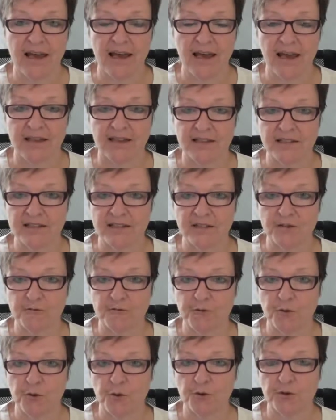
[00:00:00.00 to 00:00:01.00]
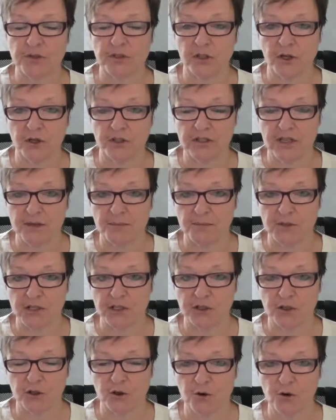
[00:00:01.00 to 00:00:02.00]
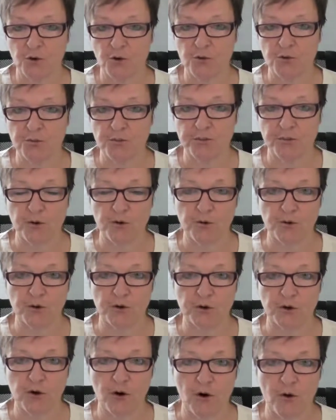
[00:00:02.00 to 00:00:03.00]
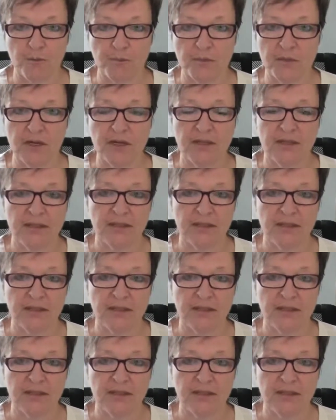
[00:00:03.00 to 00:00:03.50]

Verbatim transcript: Eines davon, nämlich loom.com,